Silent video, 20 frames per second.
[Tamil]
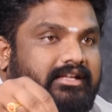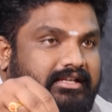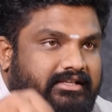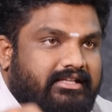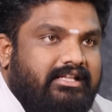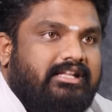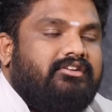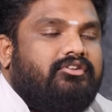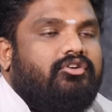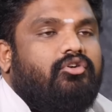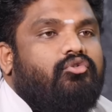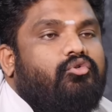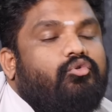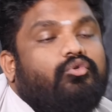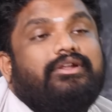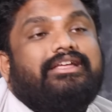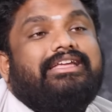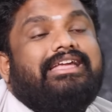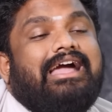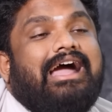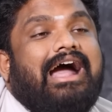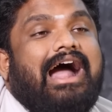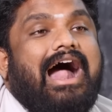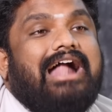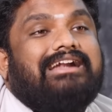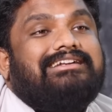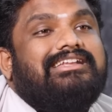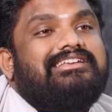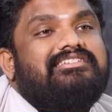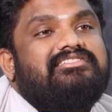இங்க இருக்கக்கூடிய
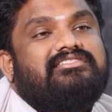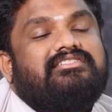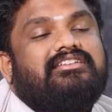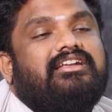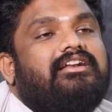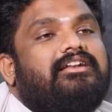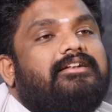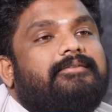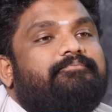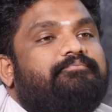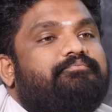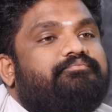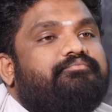அடிஷ்னல்